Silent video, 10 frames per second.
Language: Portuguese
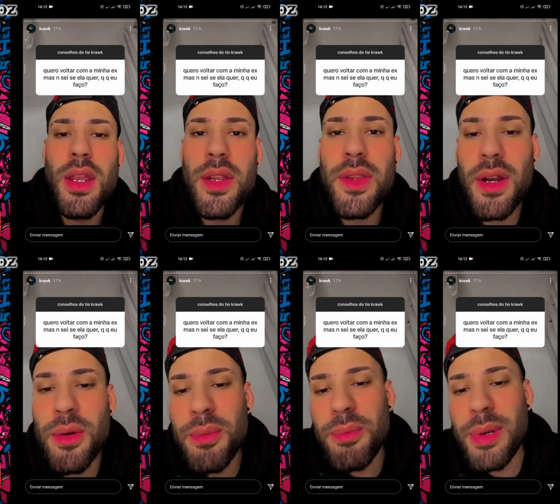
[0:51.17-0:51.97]

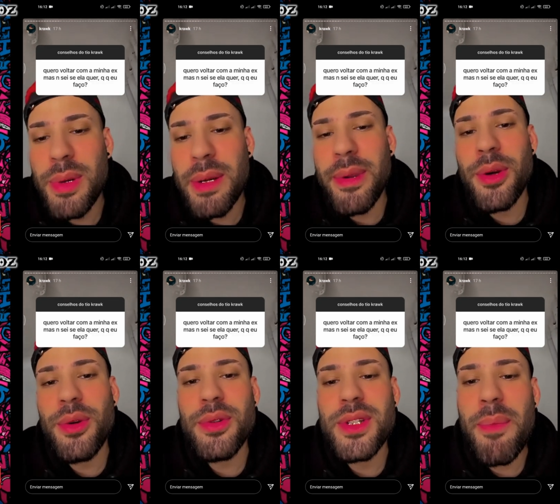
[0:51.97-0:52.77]
Então,
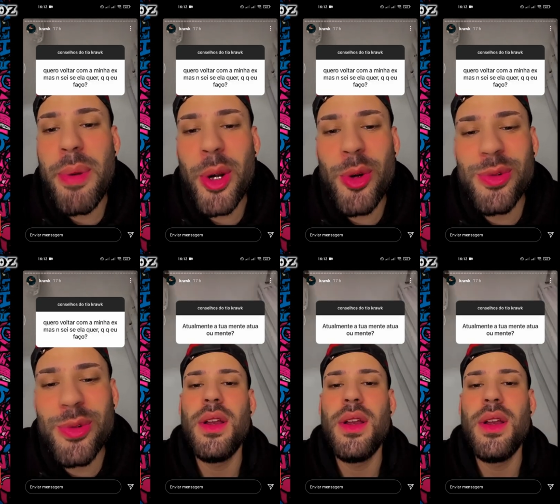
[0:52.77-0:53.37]
primeiro você pergunta.